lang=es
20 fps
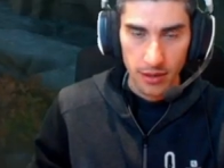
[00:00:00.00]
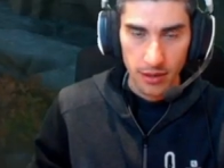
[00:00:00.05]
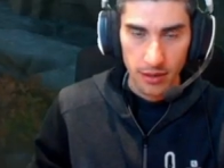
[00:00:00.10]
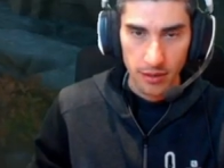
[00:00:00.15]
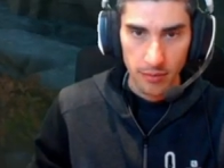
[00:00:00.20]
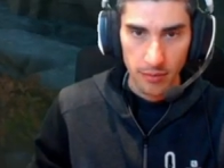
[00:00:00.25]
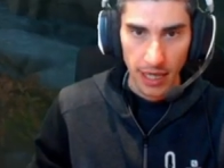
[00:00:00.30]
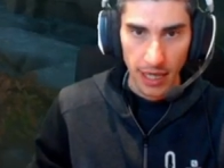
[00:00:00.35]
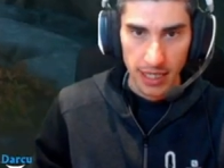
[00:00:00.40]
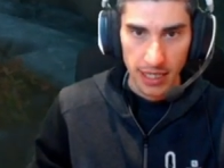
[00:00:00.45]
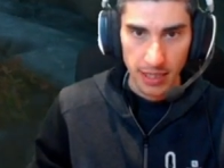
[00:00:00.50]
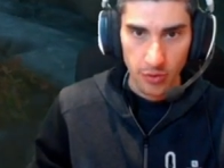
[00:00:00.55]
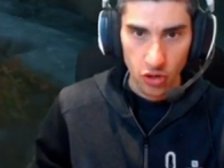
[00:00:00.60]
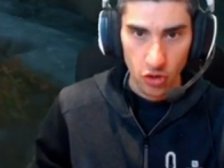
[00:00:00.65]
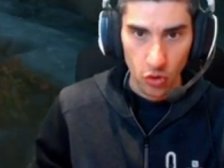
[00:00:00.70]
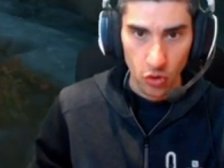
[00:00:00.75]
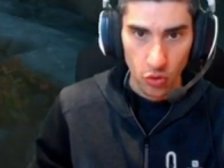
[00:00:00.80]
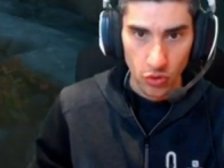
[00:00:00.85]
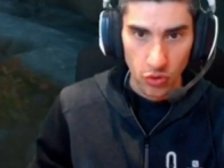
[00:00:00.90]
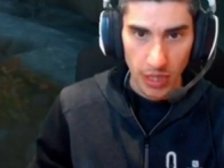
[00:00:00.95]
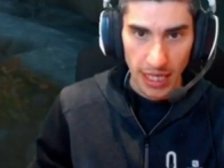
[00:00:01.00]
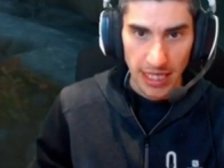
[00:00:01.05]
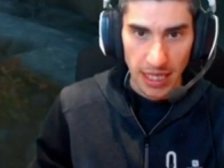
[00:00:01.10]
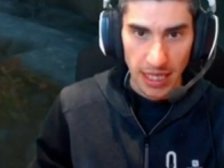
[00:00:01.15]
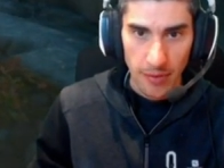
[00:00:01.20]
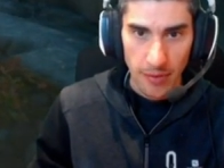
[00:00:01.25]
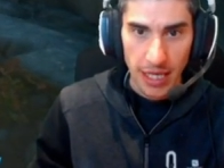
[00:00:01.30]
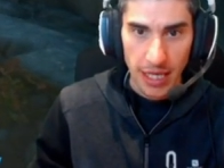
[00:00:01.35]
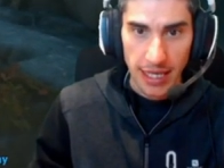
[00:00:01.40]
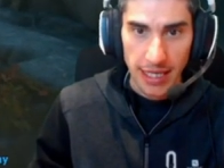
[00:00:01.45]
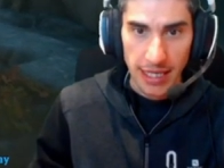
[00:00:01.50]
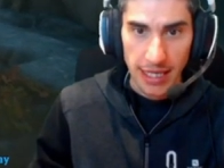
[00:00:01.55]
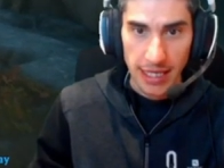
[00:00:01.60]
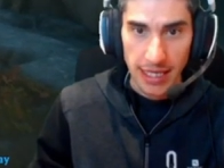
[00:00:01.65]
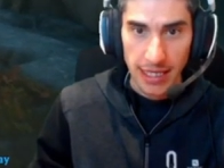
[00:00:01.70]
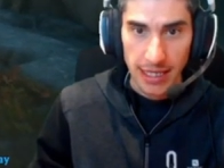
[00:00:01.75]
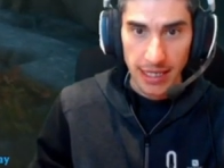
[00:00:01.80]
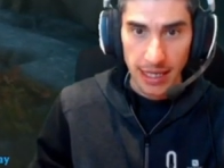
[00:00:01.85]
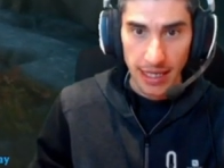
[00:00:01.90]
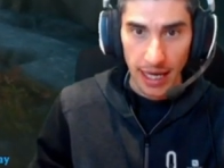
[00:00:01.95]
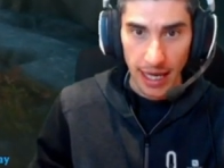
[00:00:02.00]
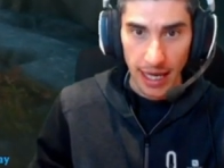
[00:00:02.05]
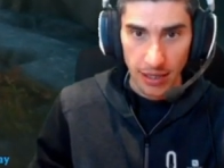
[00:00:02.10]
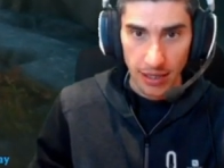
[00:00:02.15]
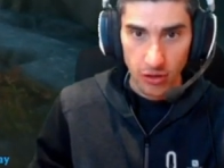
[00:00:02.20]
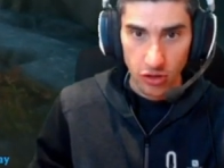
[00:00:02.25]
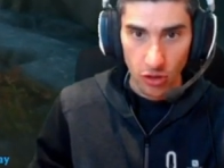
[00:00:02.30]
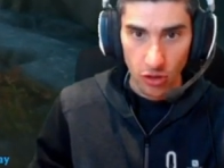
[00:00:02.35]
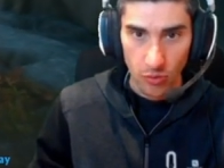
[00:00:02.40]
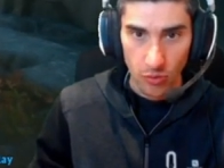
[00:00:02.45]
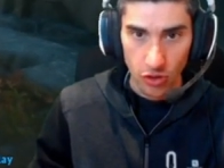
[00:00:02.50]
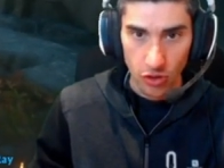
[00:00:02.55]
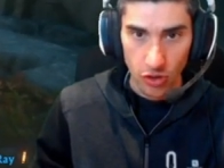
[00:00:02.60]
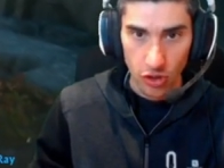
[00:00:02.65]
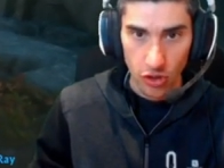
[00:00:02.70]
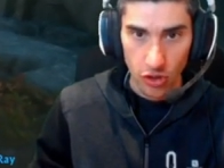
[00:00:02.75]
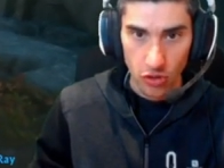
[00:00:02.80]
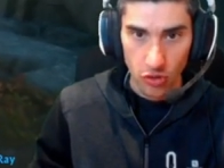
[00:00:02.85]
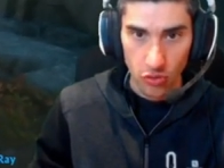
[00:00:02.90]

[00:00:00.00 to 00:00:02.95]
Venga, si os juntáis a mí y... Ahí, somos dos,